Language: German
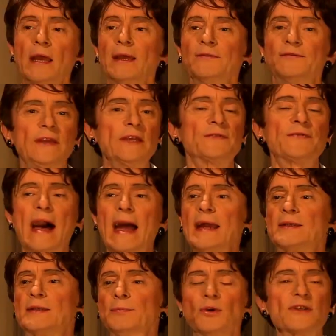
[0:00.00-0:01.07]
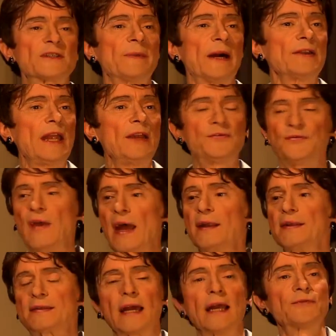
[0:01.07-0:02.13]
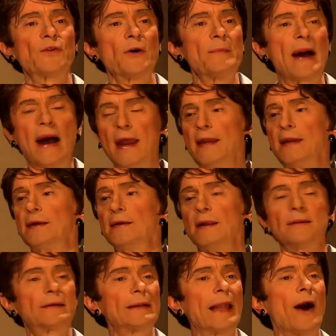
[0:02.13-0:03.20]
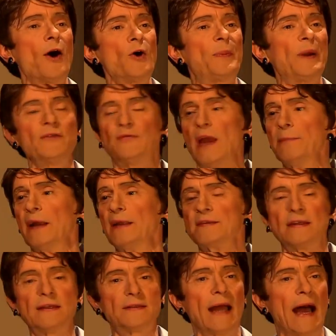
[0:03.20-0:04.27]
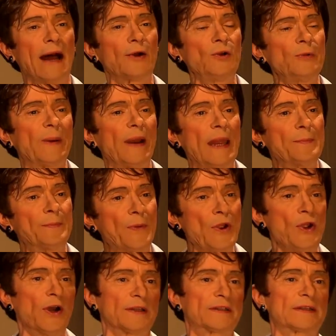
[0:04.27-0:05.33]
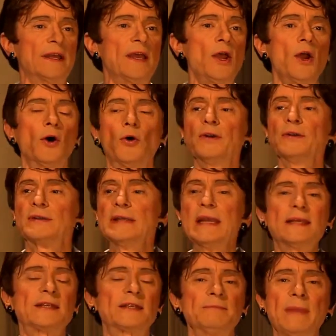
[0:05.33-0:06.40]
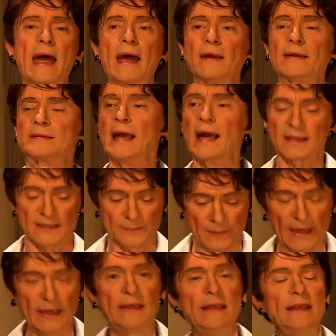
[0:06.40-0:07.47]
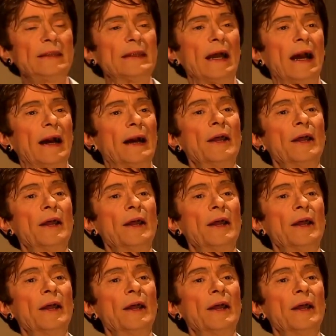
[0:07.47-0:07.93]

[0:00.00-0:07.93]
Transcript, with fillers: Wie weit muss man entfernt sein vom eigenen Glauben, wenn man sich darüber empört? und nicht merkt, dass Pegida